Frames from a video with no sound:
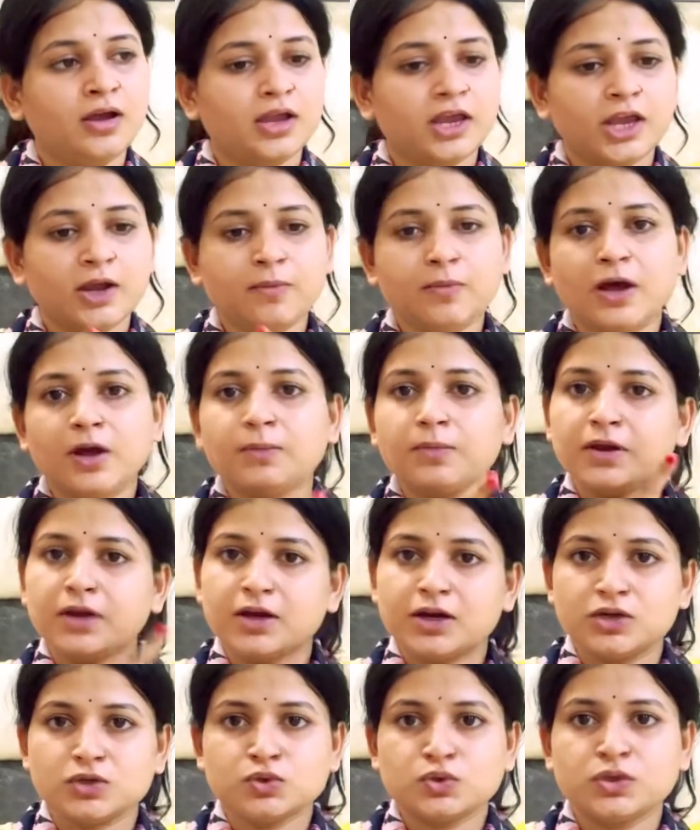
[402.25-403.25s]
एक बार मैं
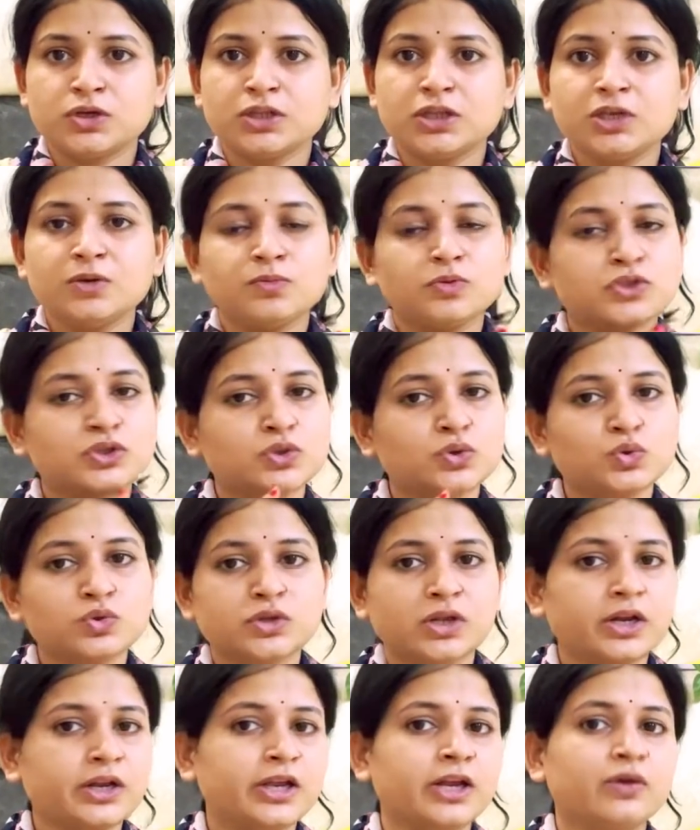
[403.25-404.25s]
कर चुकी थी मुझे
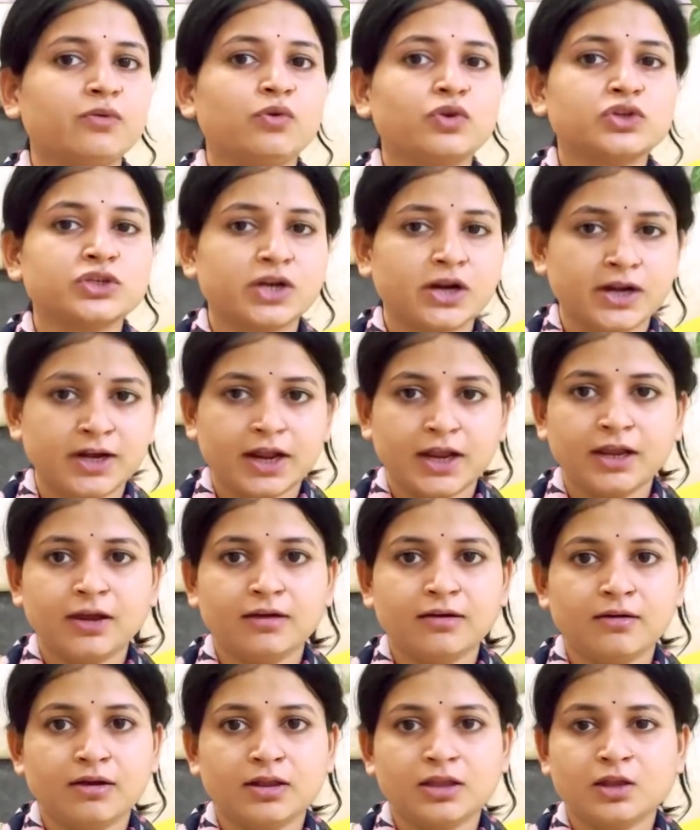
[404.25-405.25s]
दूसरा हेयर वॉश करना ही
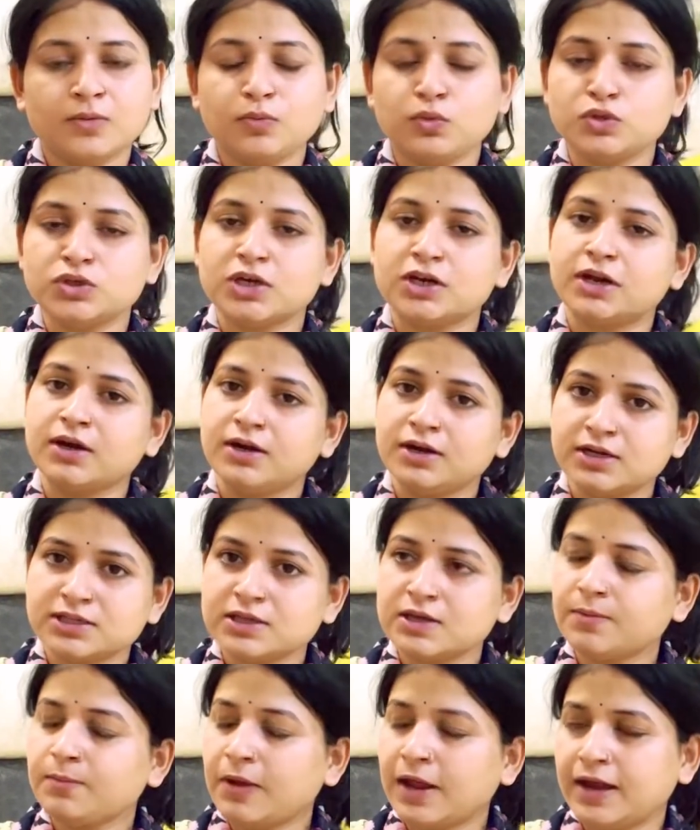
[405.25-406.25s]
करना था पूजा करने
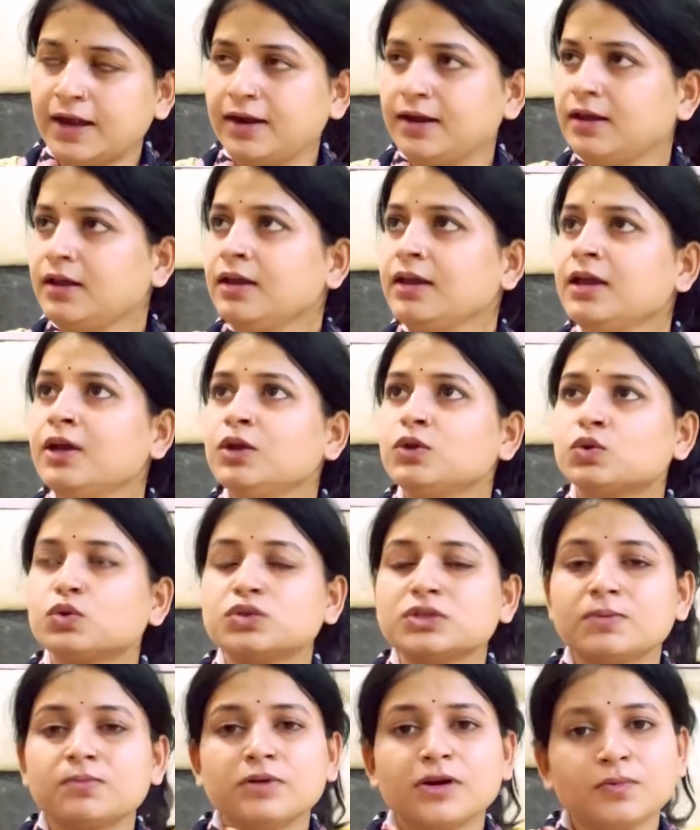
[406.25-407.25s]
से पहले तो
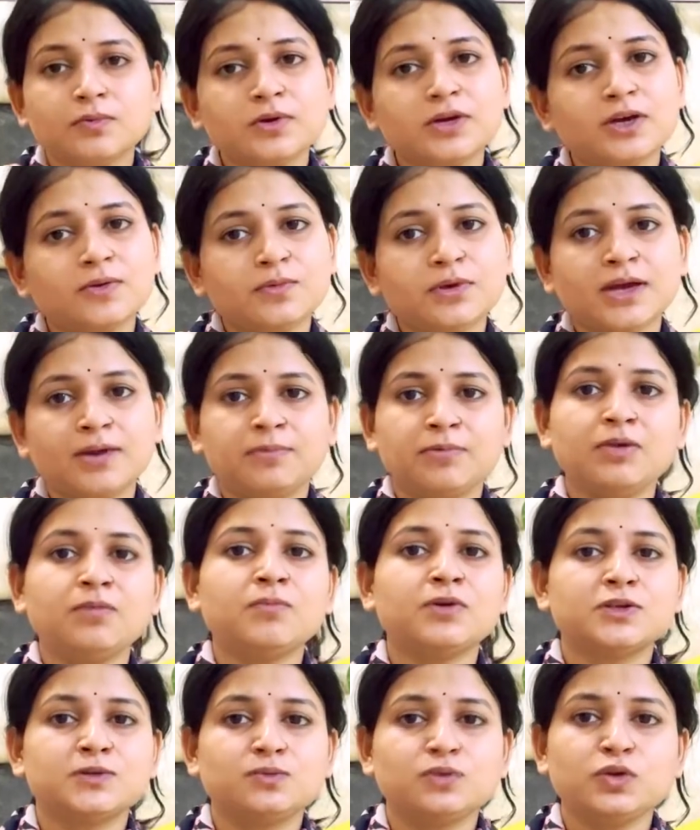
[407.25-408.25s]
जब कभी कभी आपकी
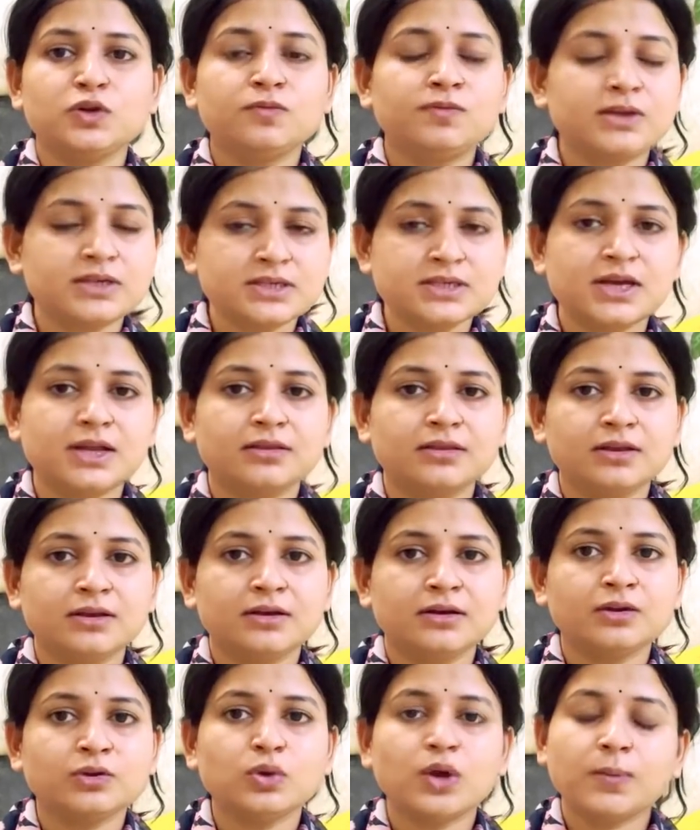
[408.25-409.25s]
मजबूरी फंस जाती है
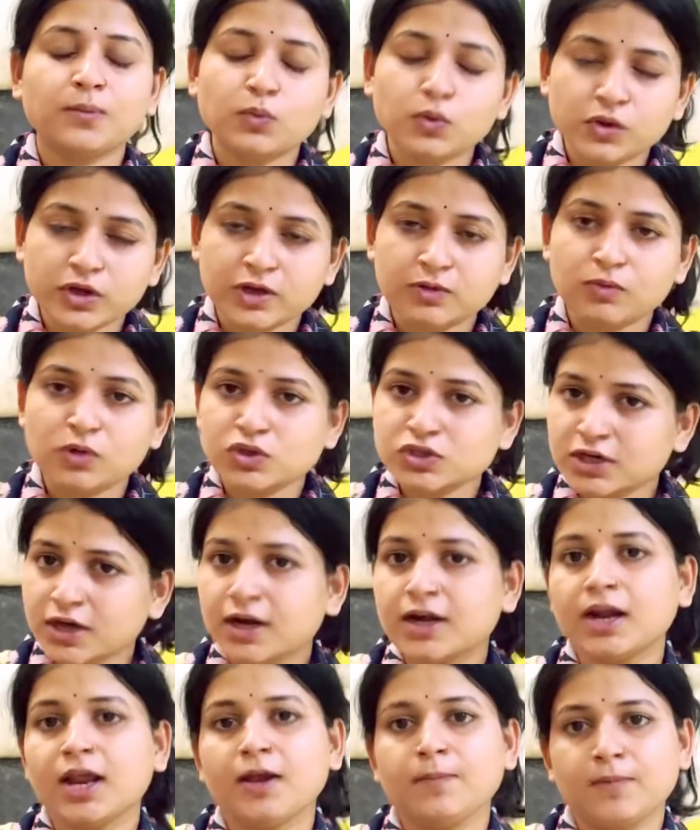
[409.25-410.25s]
ना तो आपको हेयर वॉश
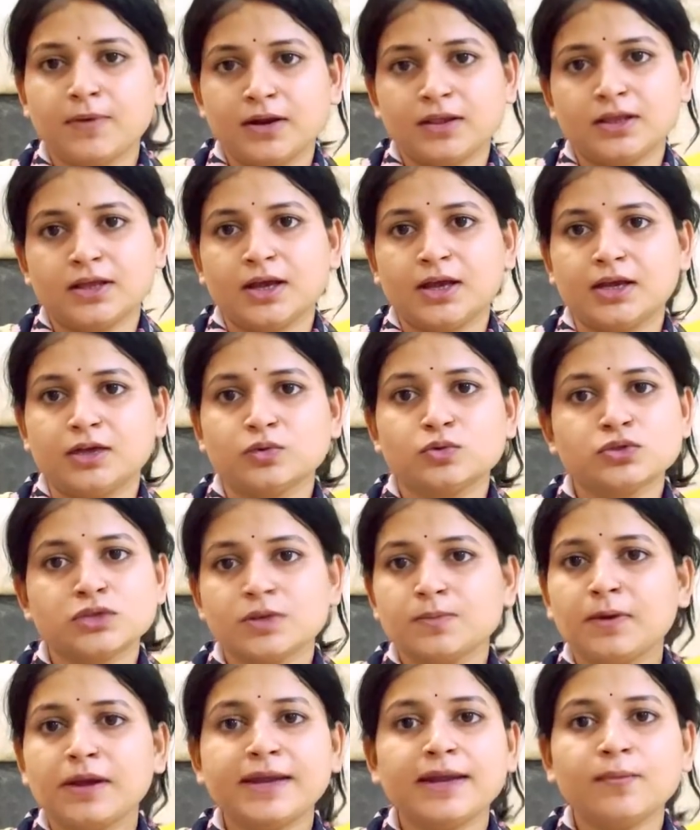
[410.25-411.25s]
करना ही पड़ता है
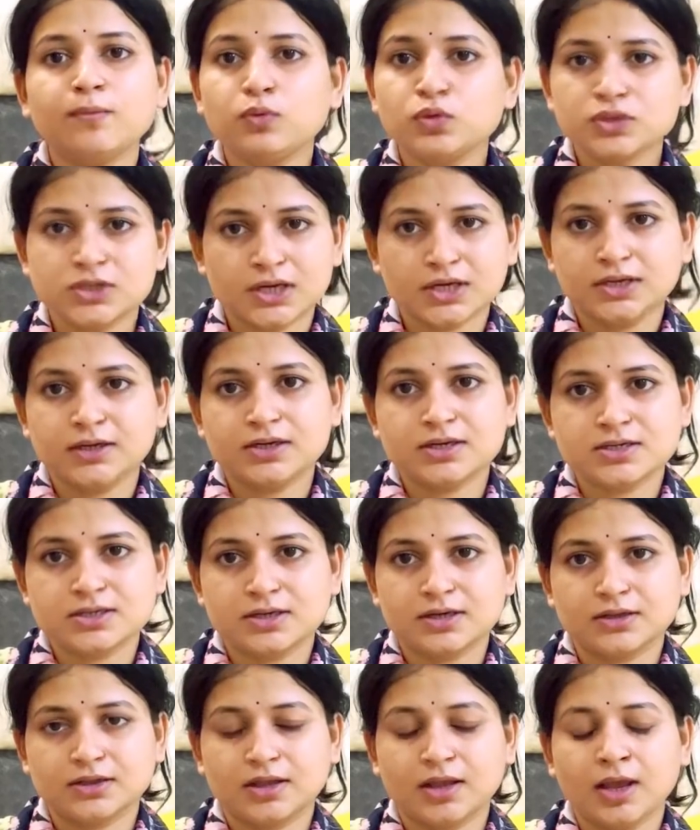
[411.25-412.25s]
उससे पहले आप पूजा नहीं कर
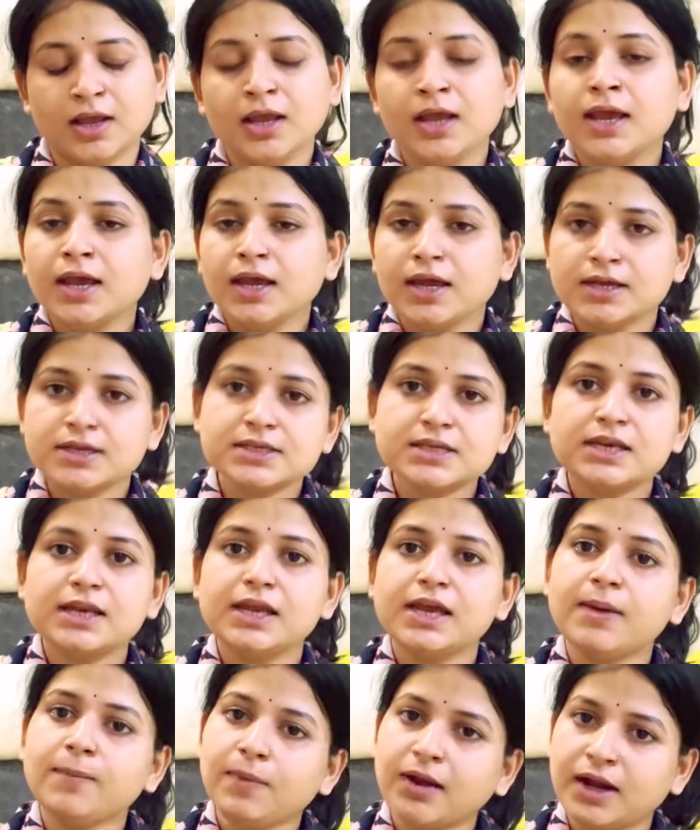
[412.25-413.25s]
सकते
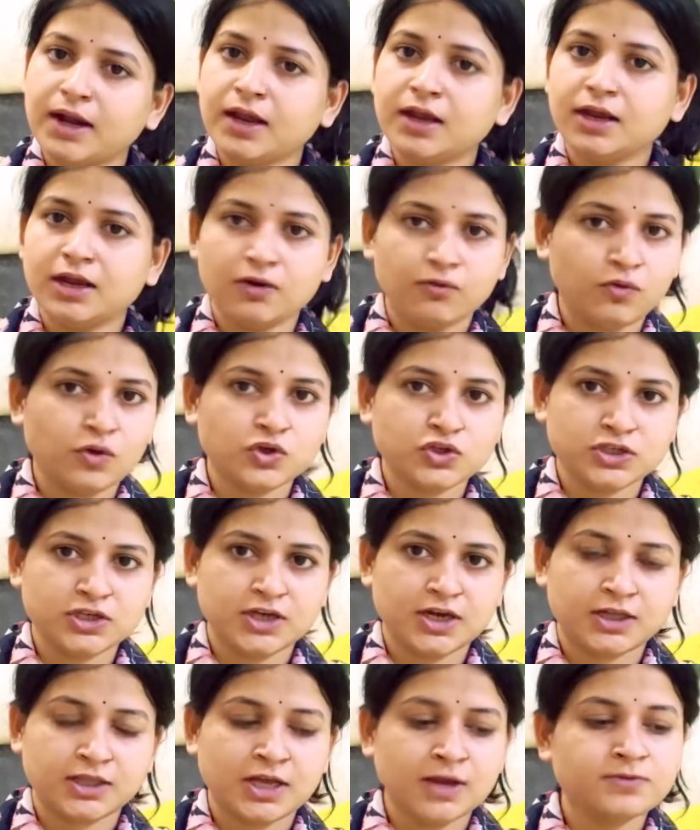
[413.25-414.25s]
इसलिए मैंने हेयर वॉश
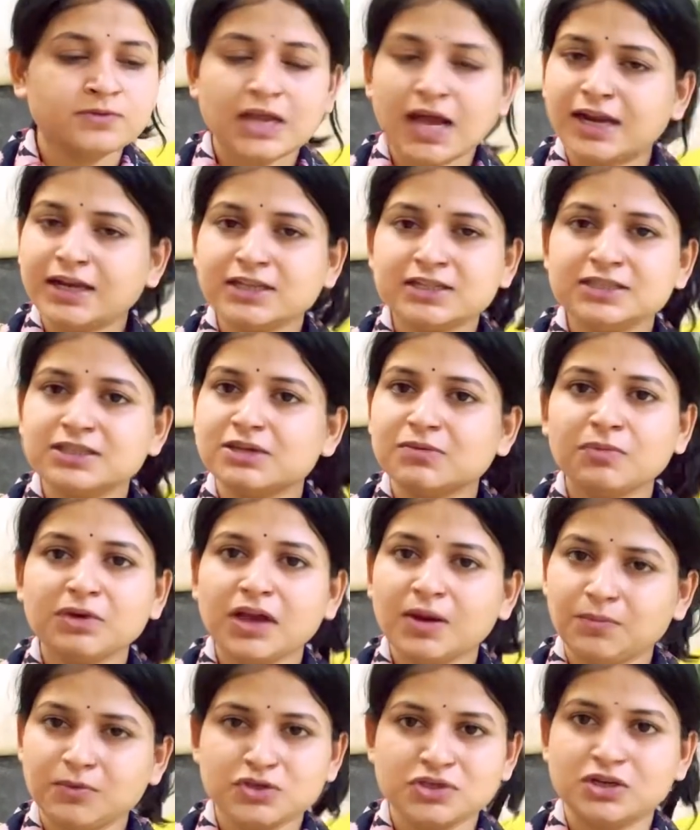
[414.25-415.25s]
किया था सारी चीज़ें मैं
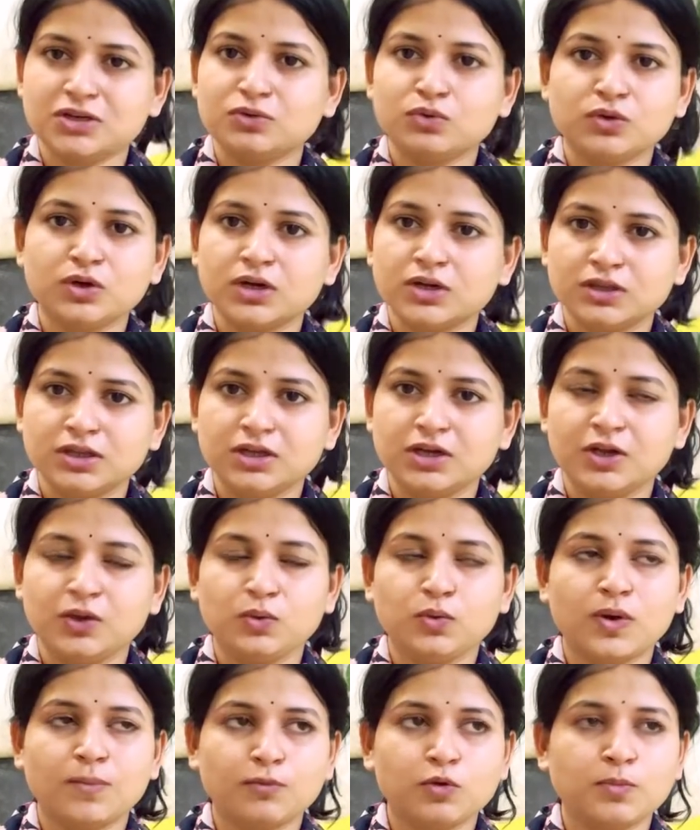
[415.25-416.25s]
यहाँ पे शेयर तो करती नहीं
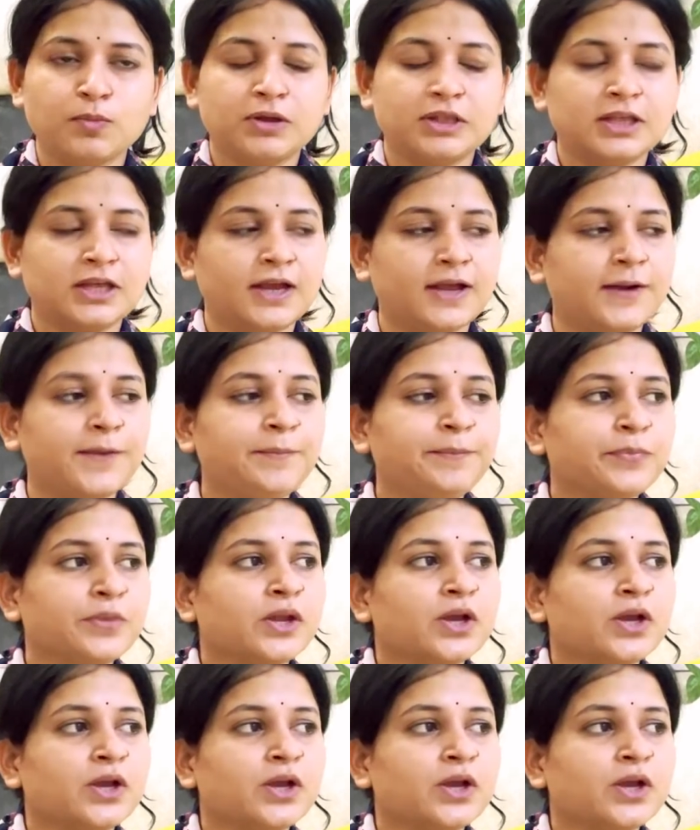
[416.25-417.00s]
हूँ आपको पता है